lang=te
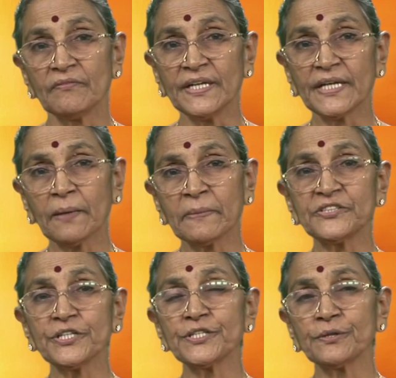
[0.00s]
వింటే
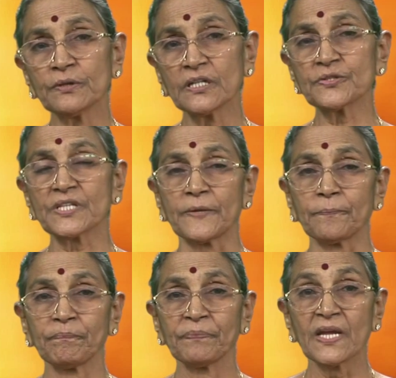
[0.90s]
మంచి చెడు తెలుస్తాయి
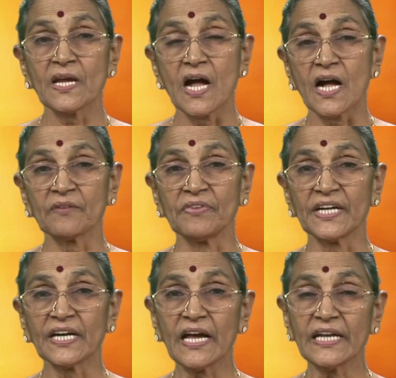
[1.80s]
ఆ
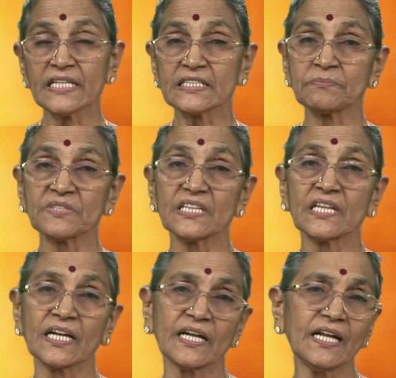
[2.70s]
వినడానికి
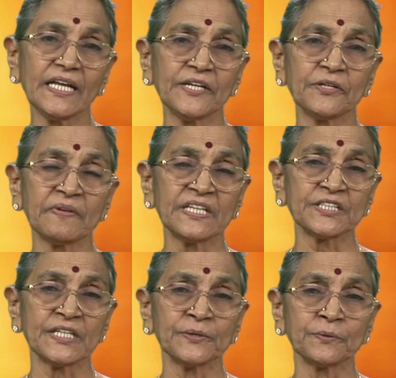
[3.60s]
సంసిద్ధంగా లేనటువంటి
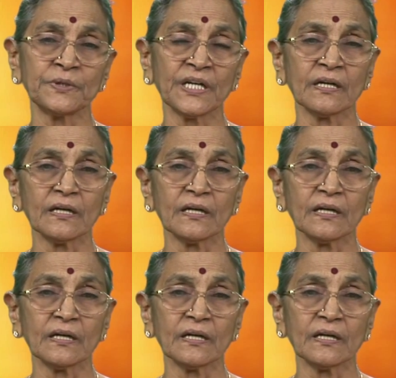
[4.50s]
చెలిని కూడా